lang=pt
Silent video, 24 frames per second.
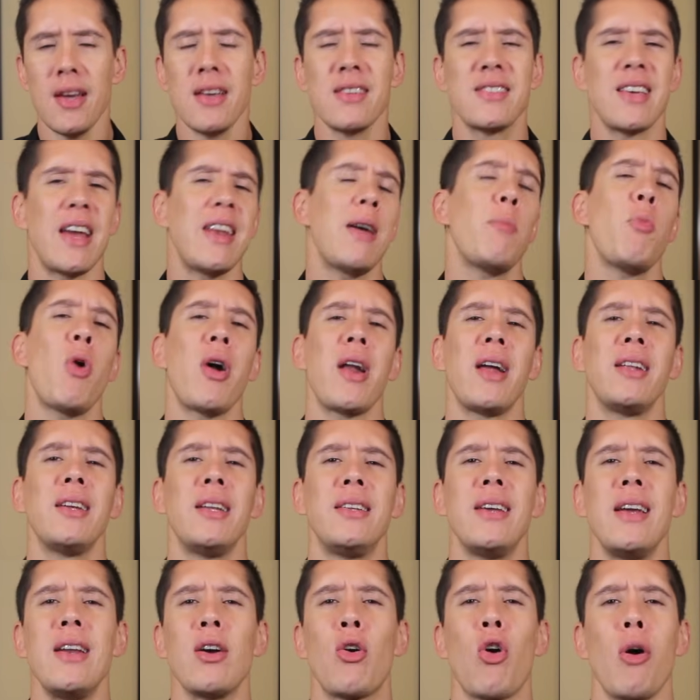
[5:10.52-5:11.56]
Se a namorada
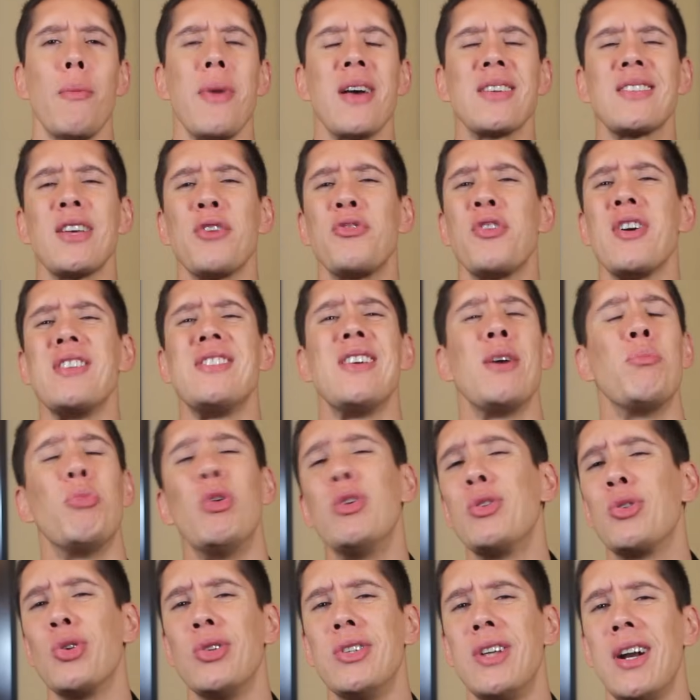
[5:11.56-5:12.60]
dele começa a fazer
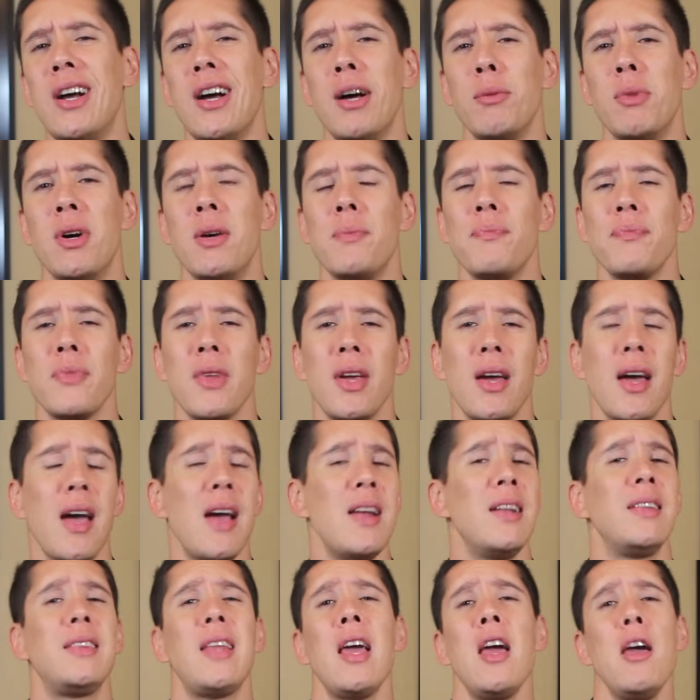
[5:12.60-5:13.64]
muito drama,
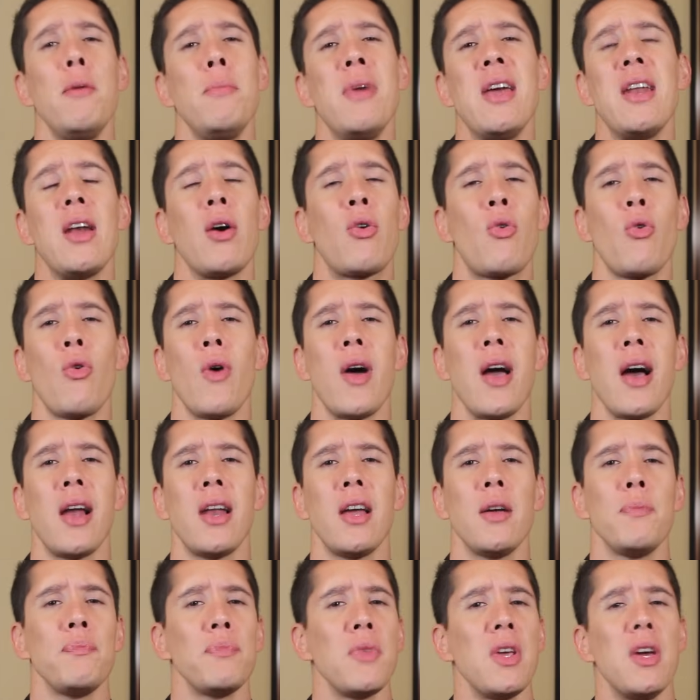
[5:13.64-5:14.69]
ele termina com
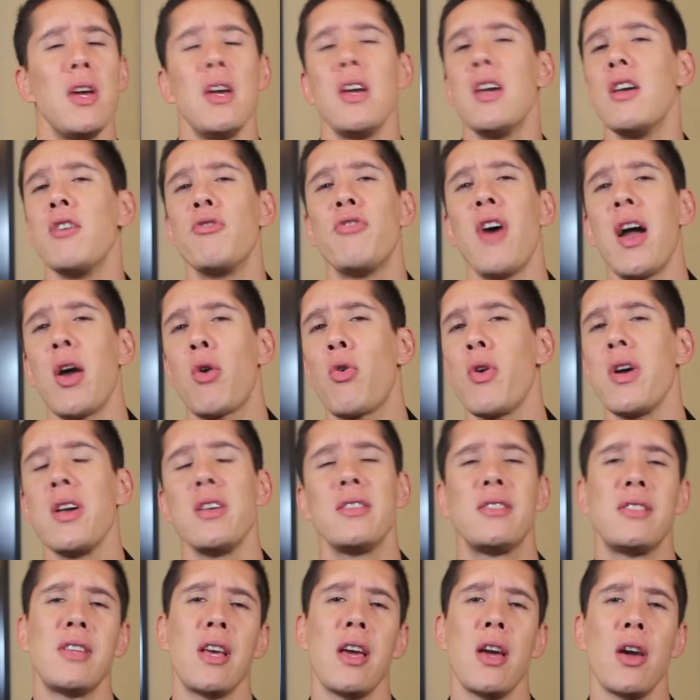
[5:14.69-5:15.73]
ela e vai
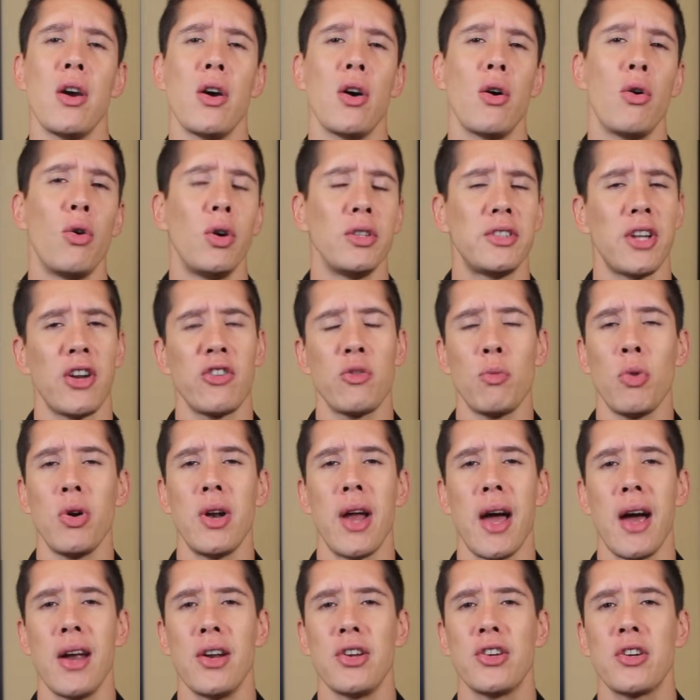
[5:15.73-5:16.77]
conhecer outras
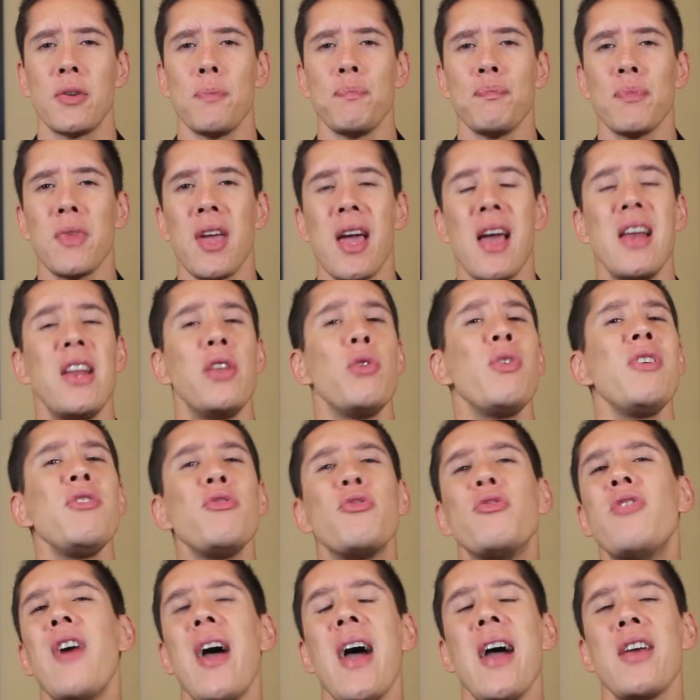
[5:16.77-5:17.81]
mulheres. Ele não
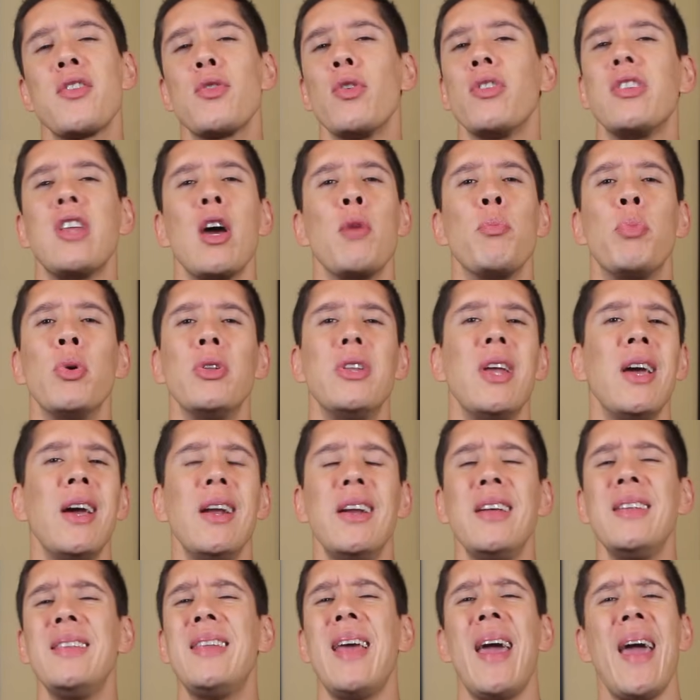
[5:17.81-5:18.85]
investe o tempo
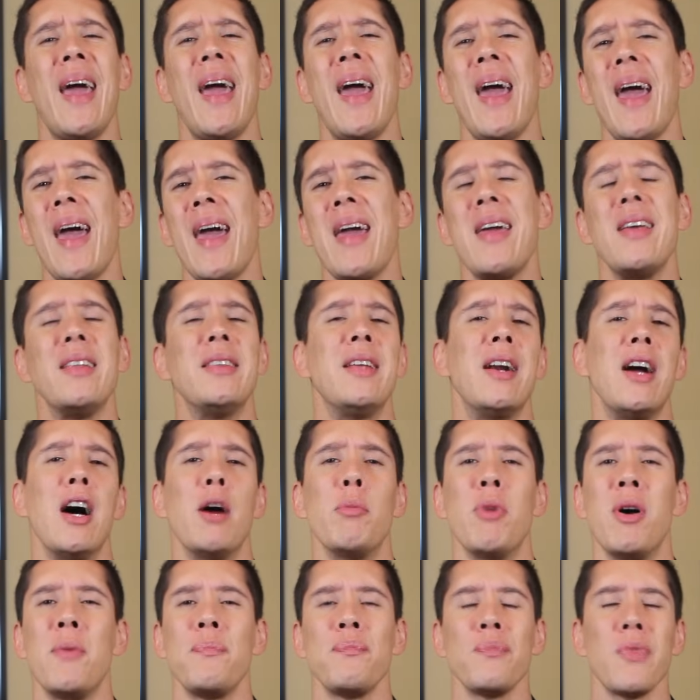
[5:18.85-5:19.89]
dele em DR e
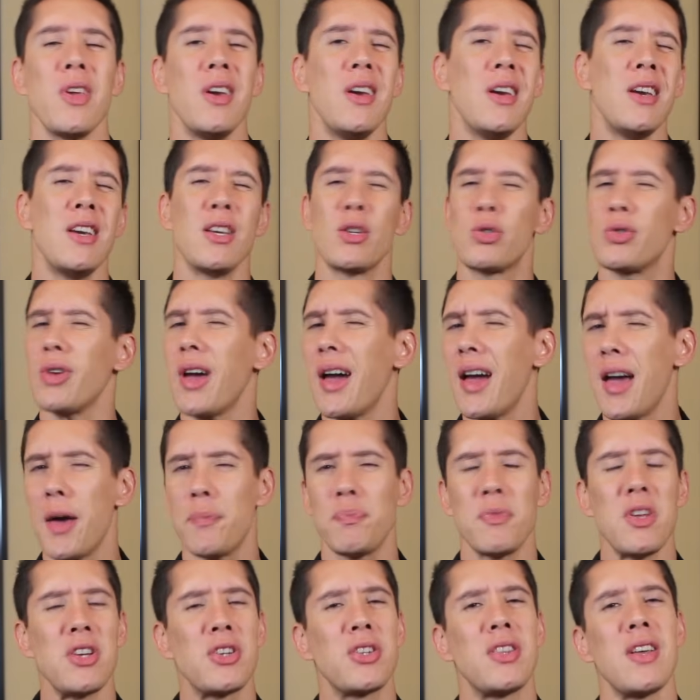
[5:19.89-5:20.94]
drama. Isso
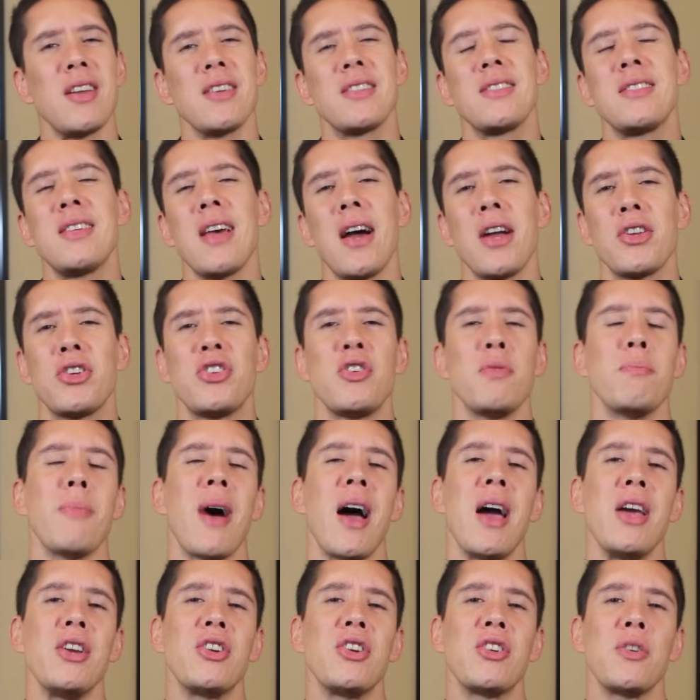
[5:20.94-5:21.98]
é estressante
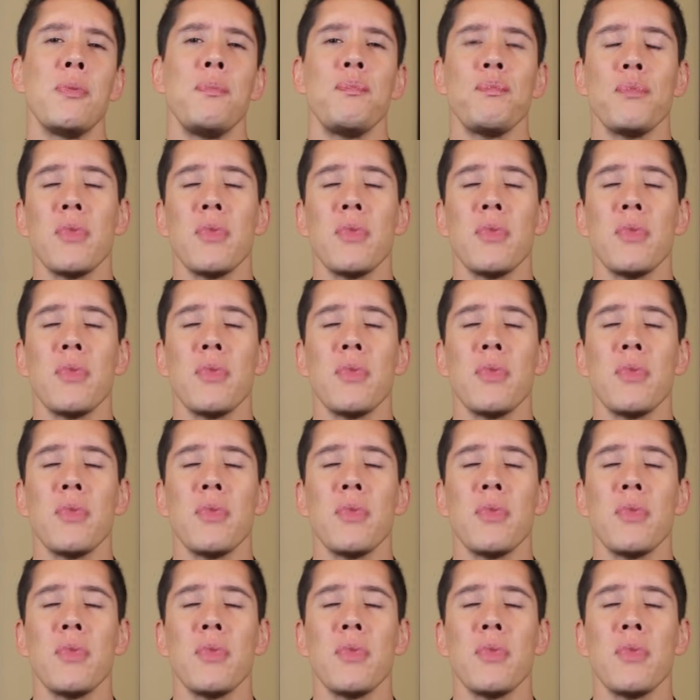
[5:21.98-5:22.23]
demais.